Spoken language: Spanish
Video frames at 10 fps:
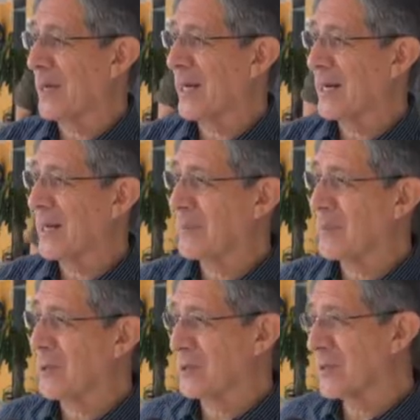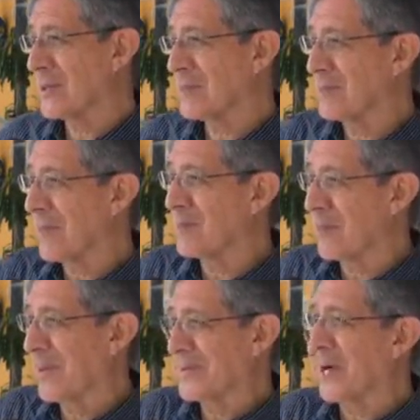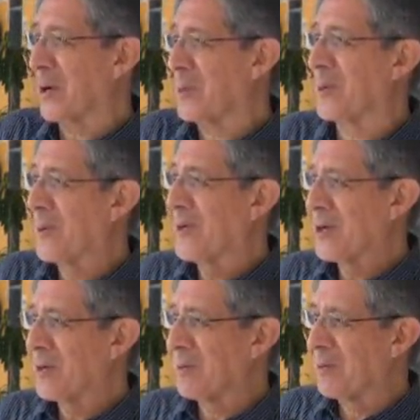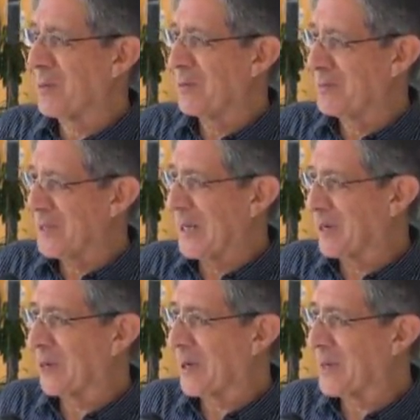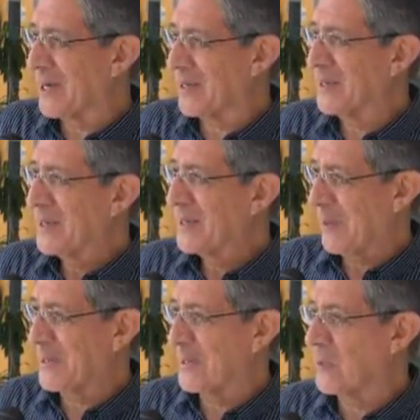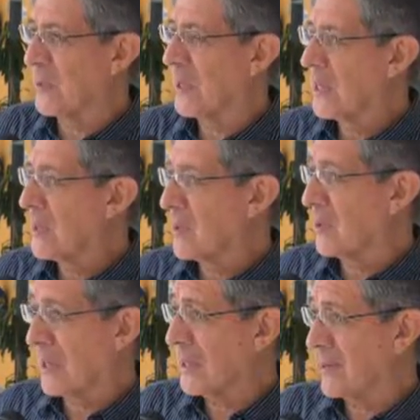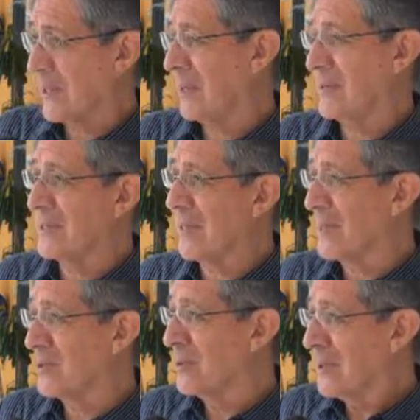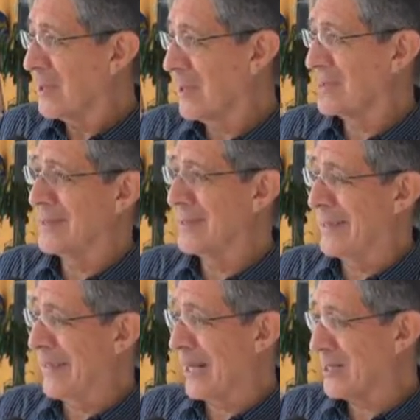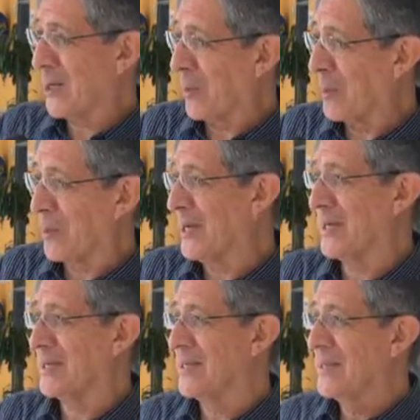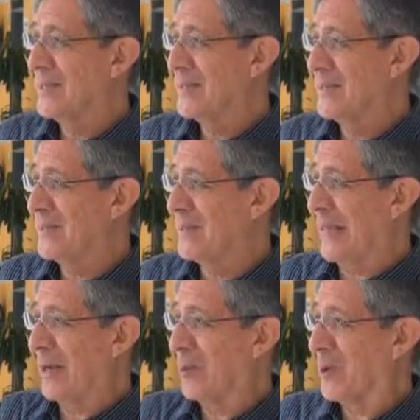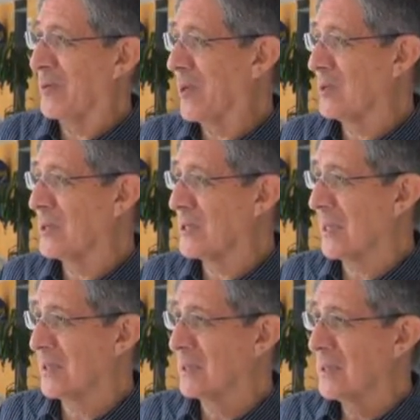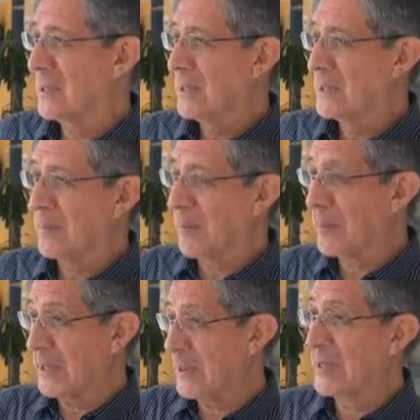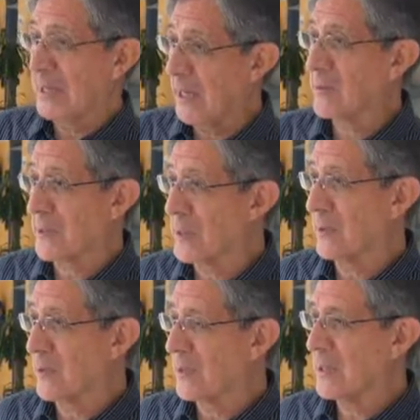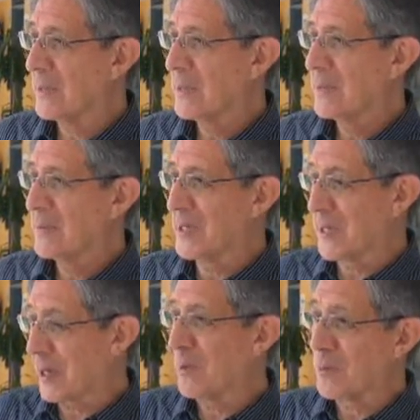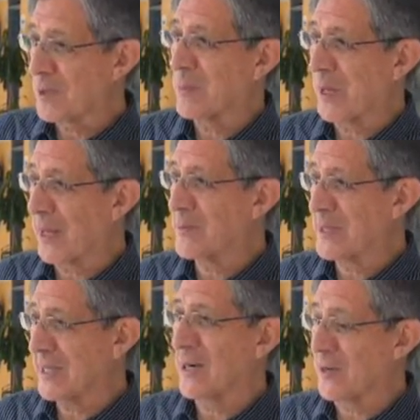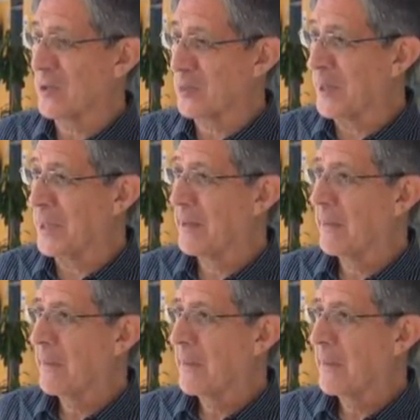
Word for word: manejar el lápiz. Bueno, sí, me, me decían cómo, cómo tenerlo en la mano para escribir, pero nadie me estaba indicando de qué se componía ni cómo debía utilizarlo. Simplemente me enseñaron a escribir, me enseñaron a multiplicar, me enseñaron a sumar